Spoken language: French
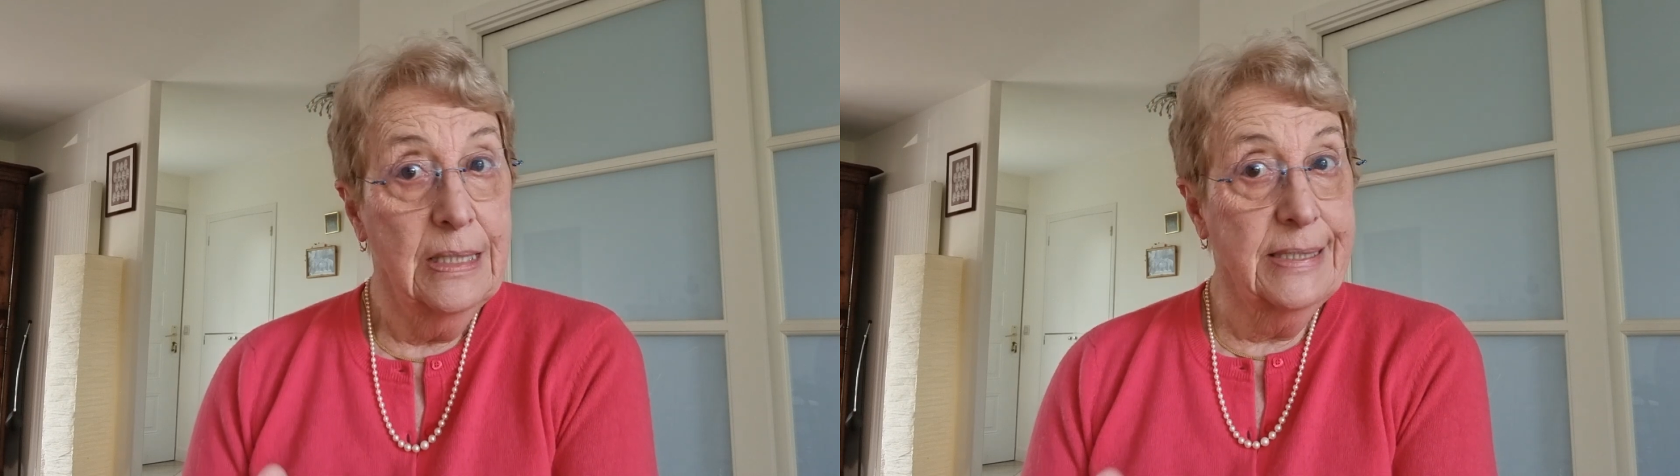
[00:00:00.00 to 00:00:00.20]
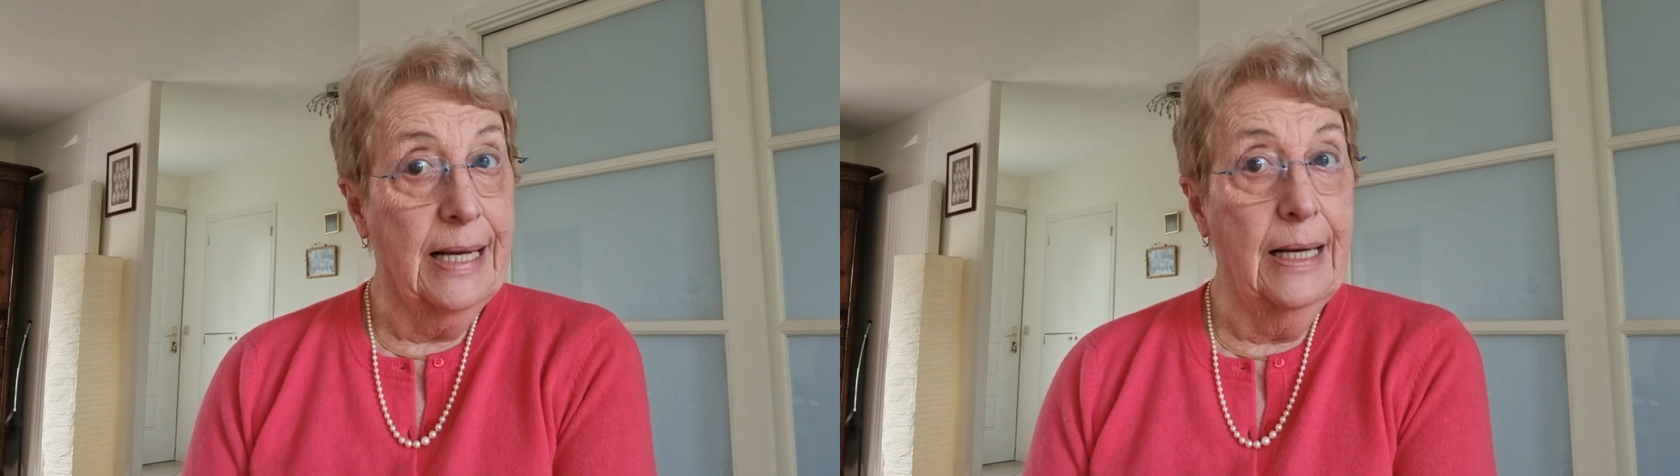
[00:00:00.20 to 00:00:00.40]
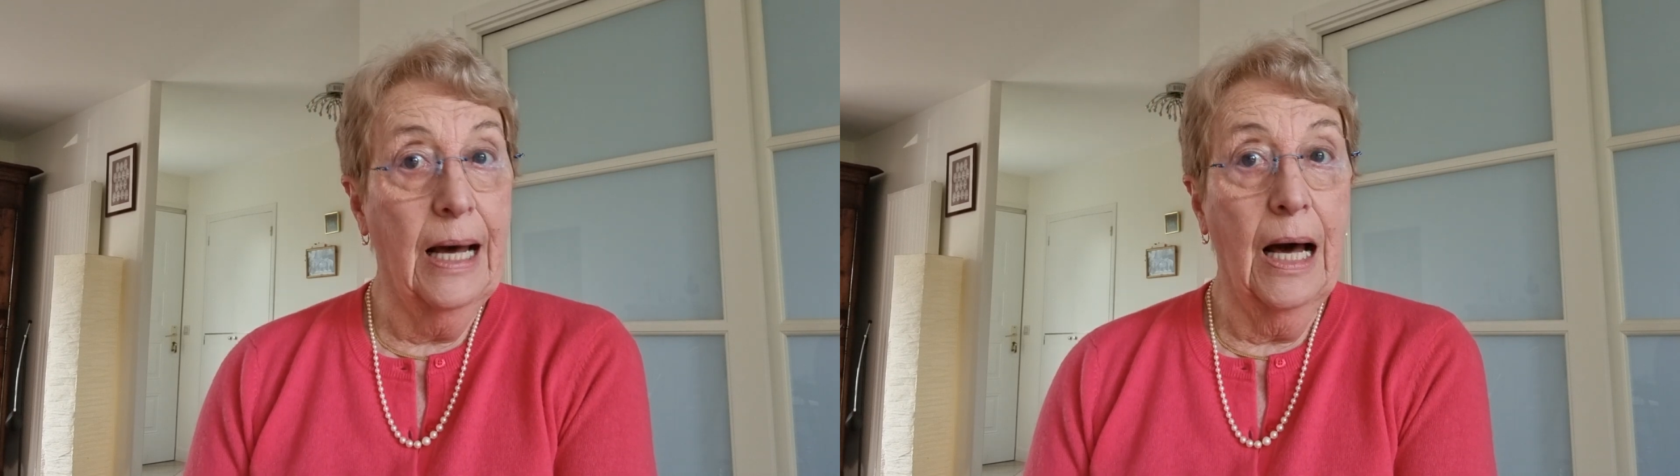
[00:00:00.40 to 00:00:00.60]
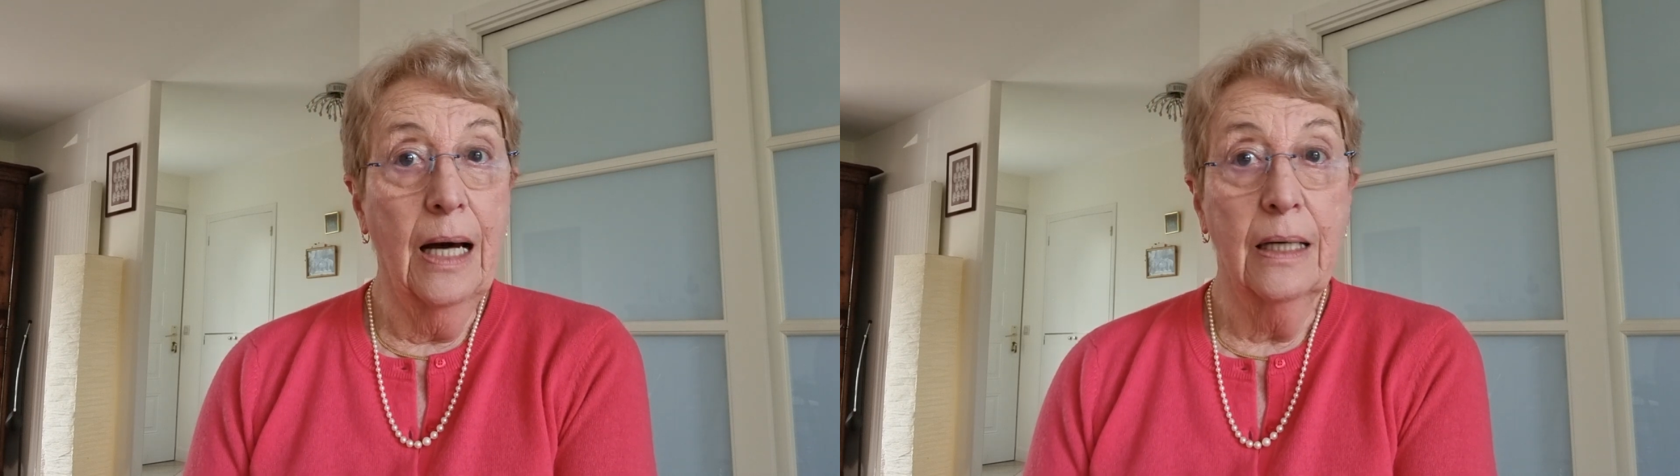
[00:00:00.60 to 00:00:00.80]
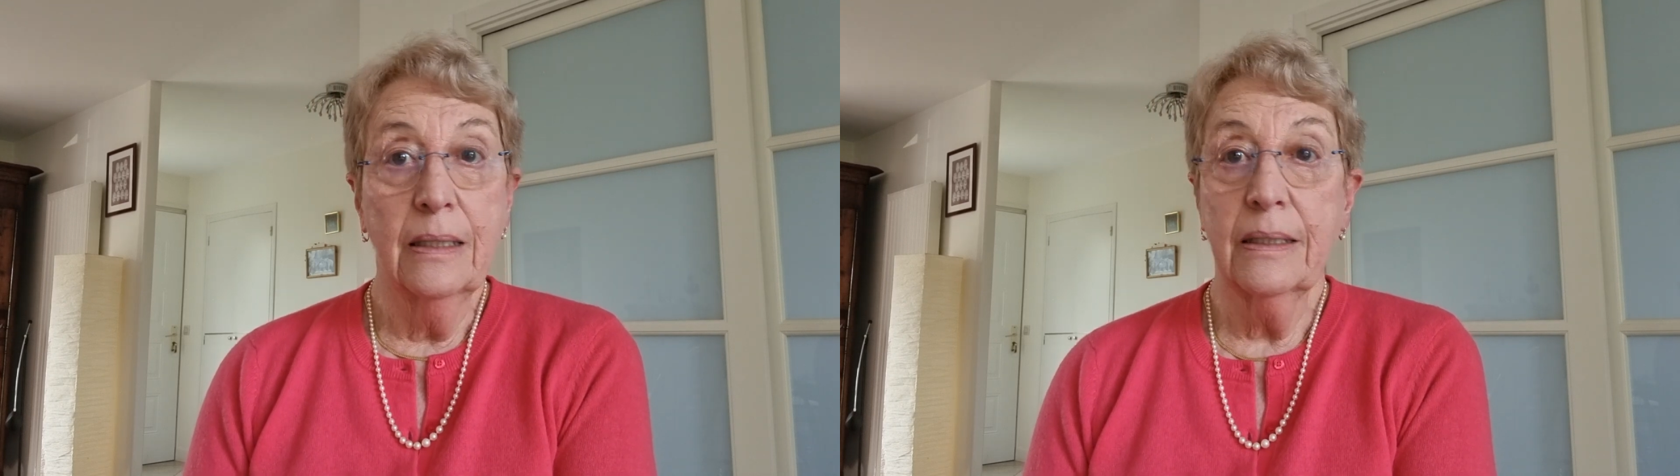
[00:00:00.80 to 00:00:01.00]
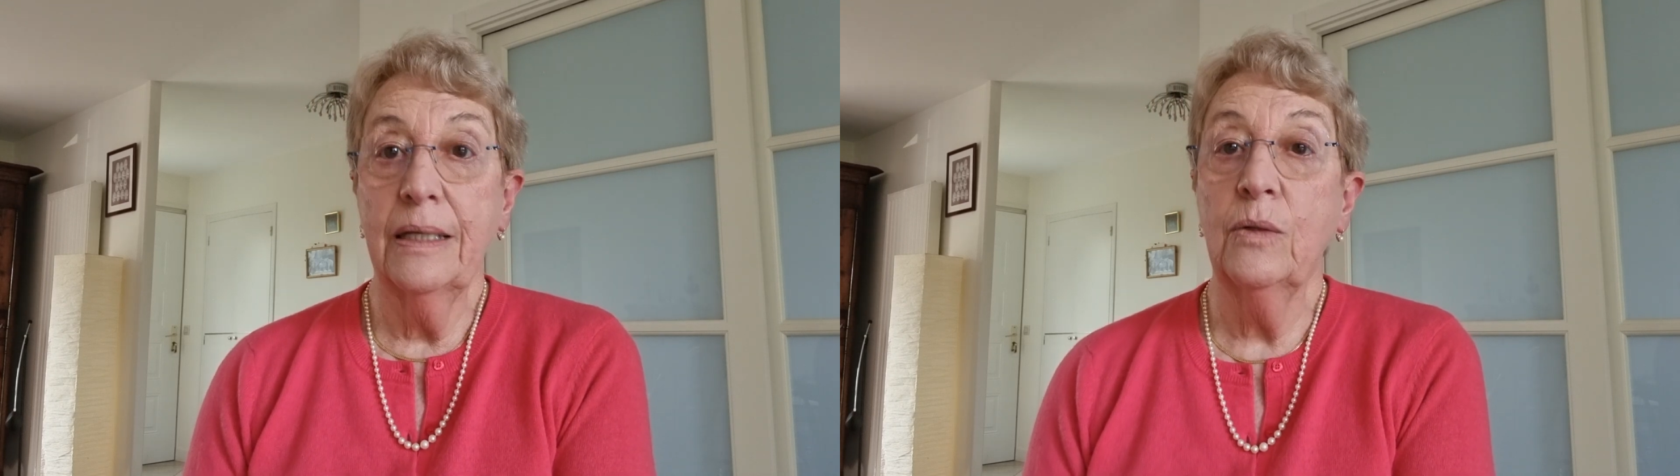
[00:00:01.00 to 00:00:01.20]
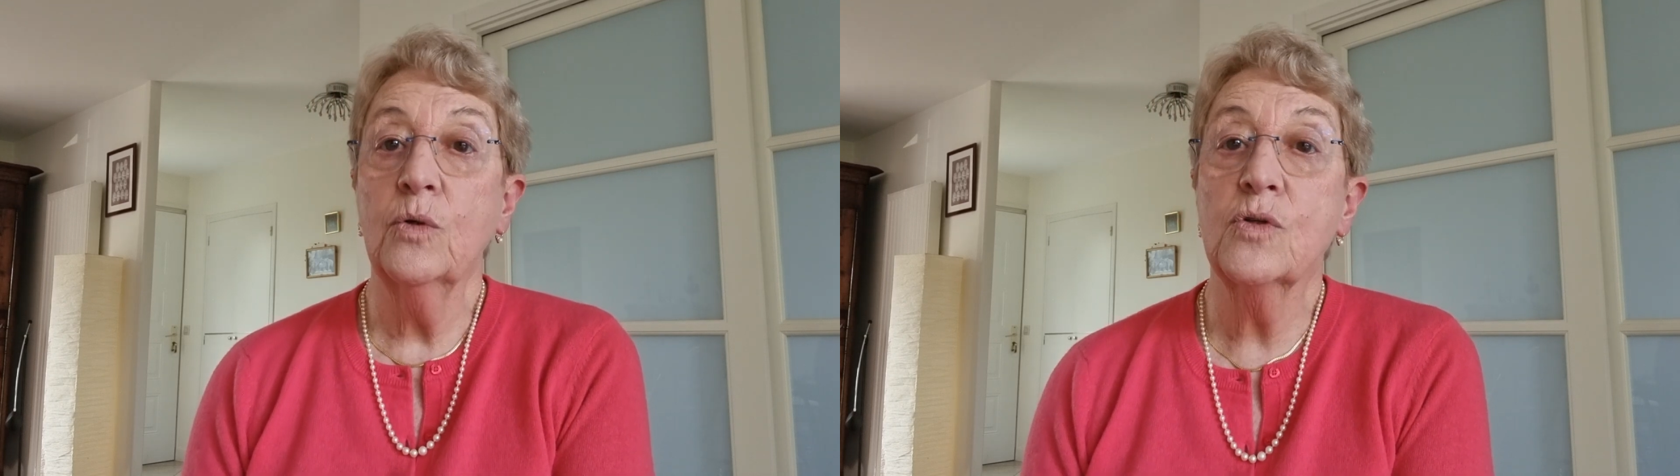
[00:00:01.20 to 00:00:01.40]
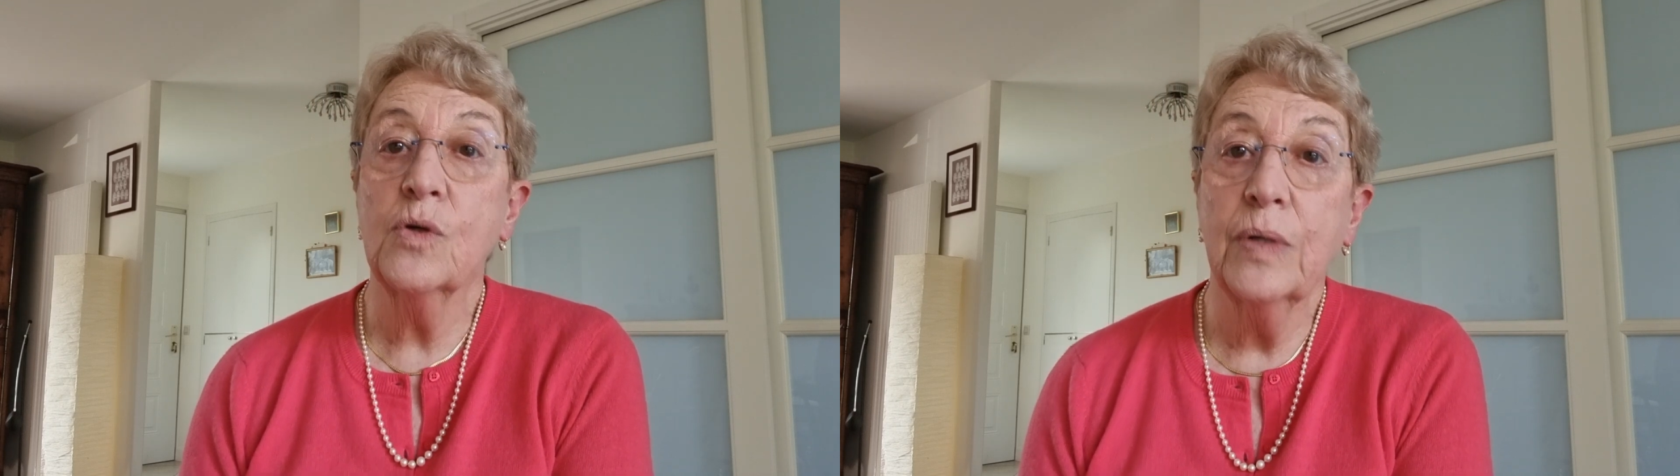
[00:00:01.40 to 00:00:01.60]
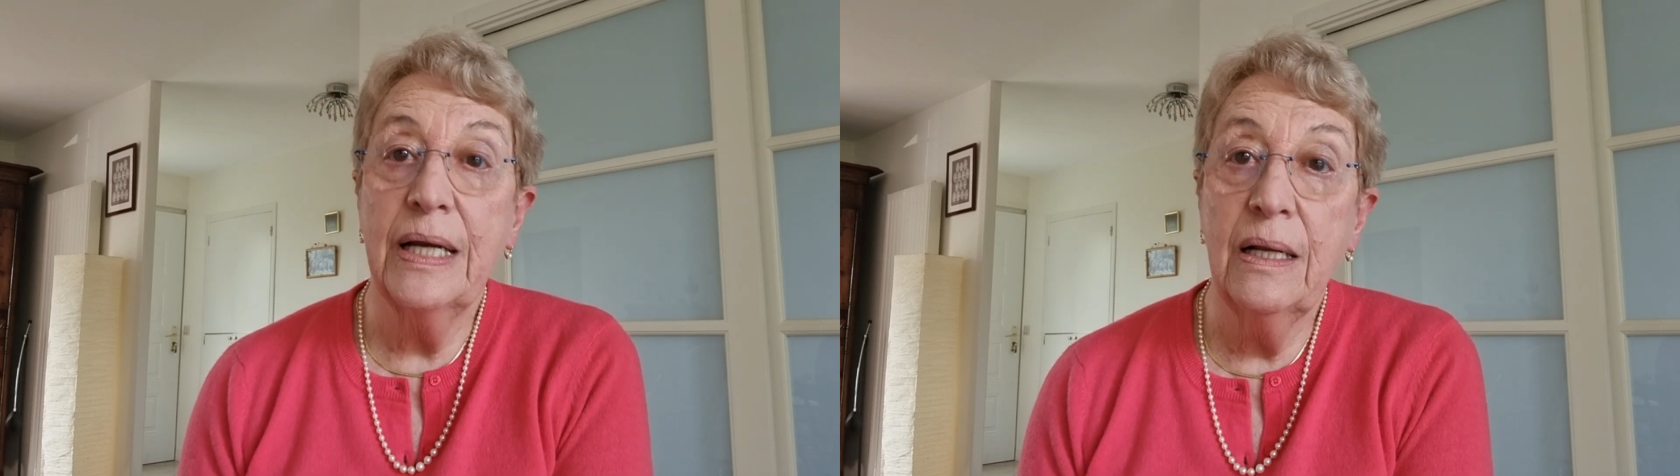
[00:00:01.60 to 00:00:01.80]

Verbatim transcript: C'est là qu'ils nous ont